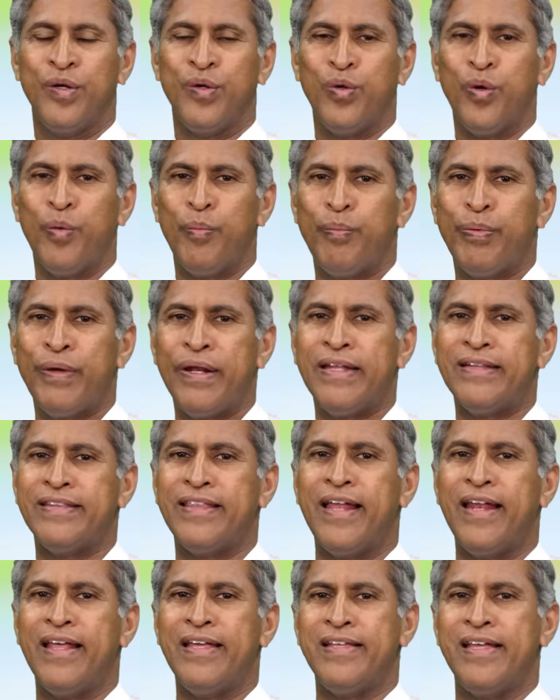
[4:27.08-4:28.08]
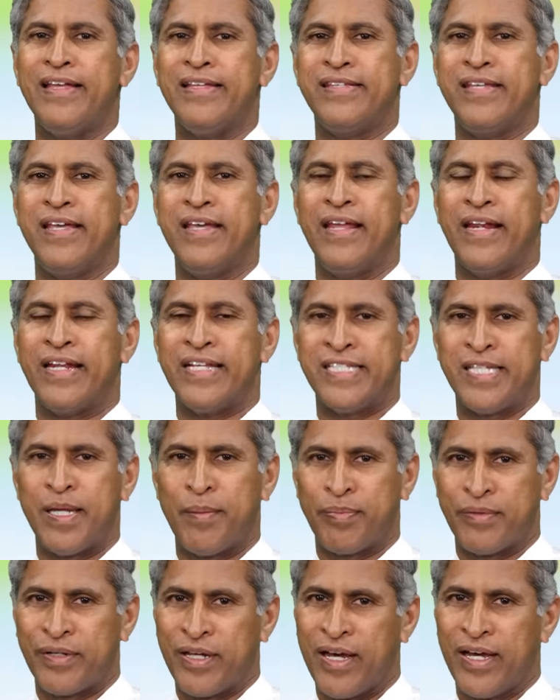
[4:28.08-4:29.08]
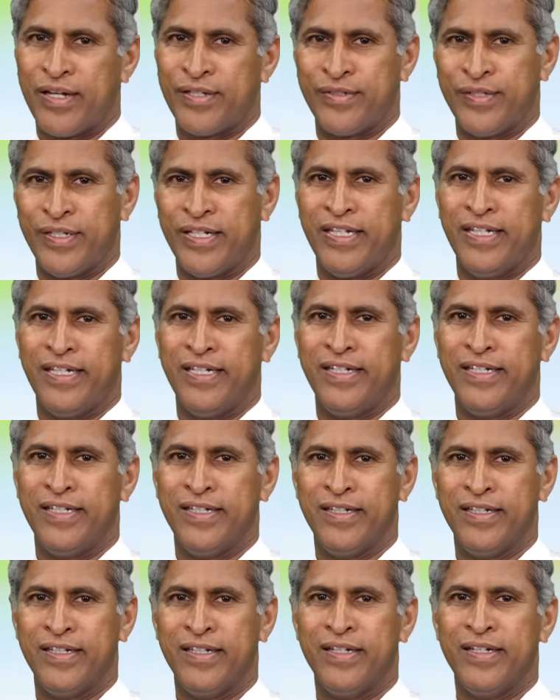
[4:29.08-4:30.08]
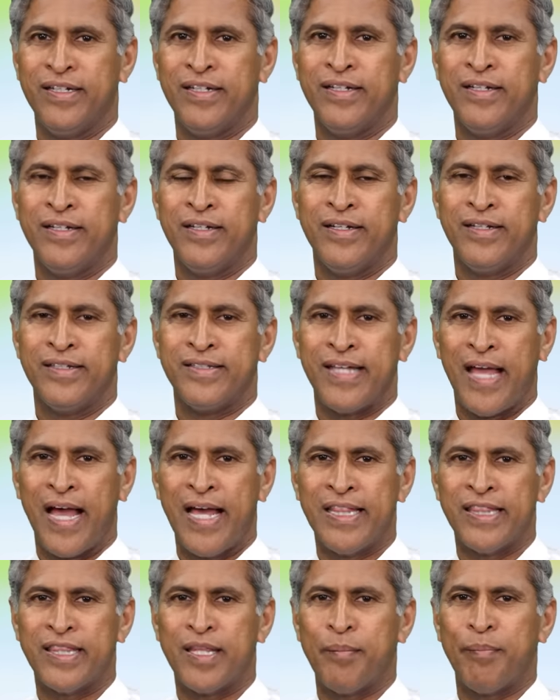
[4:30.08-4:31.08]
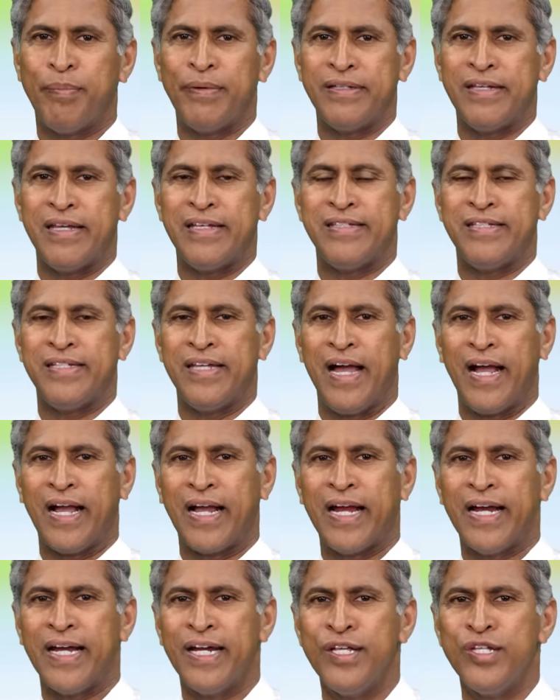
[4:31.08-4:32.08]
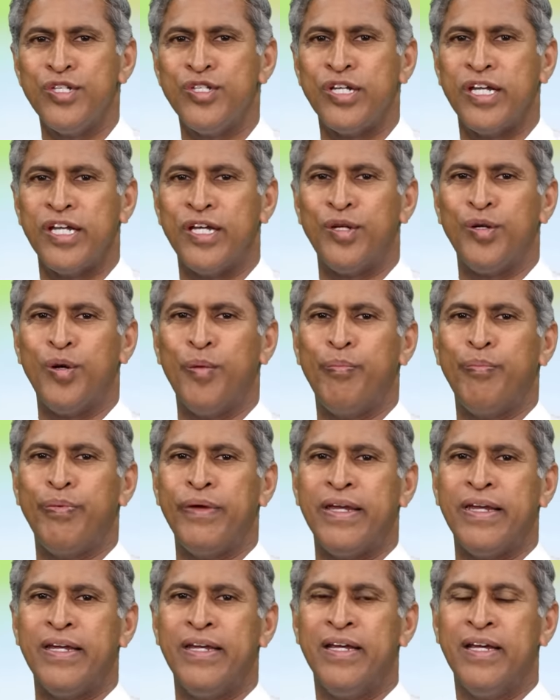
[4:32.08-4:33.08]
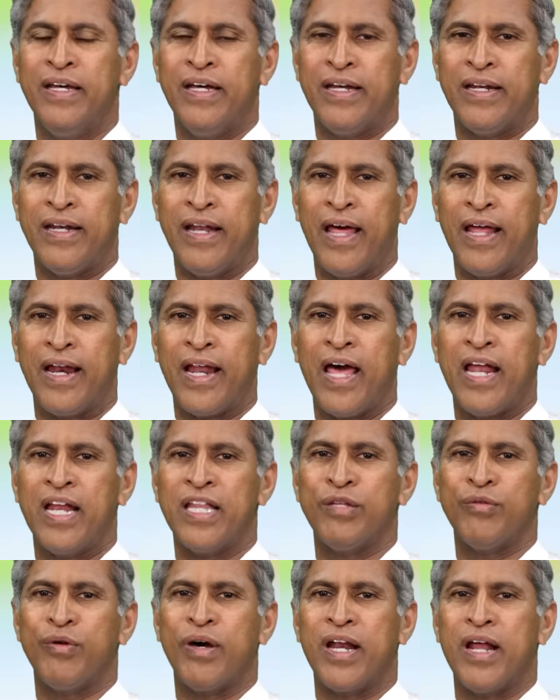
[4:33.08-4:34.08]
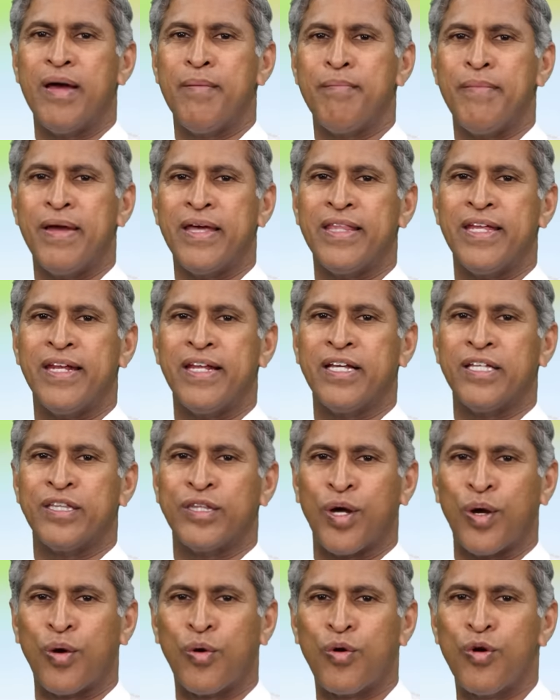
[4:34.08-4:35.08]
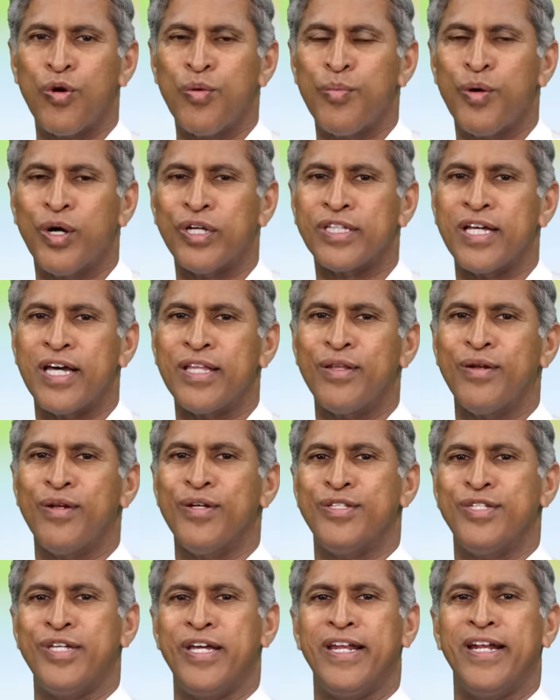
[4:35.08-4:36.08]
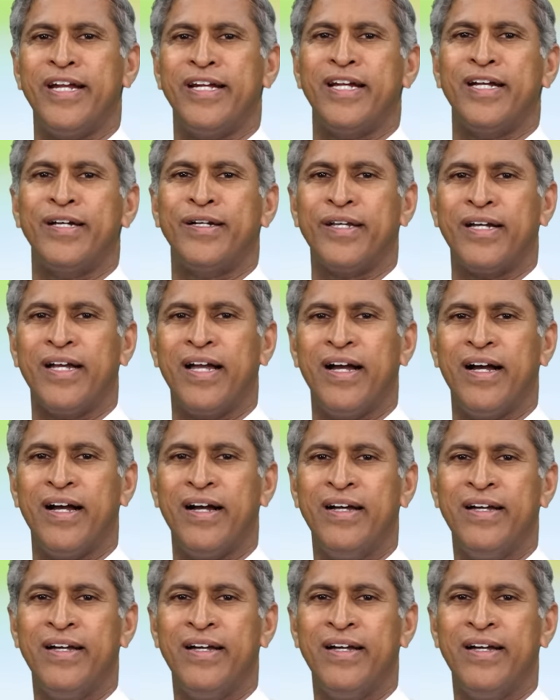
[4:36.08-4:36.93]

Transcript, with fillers: నొప్పిని తెలియజేసే రిసెప్టార్స్ని శాంతింపజేసి అక్కడి నుంచి నొప్పి నరాల ద్వారా మెదడుకి తక్కువ మోతాదులో చేరేటట్టుగా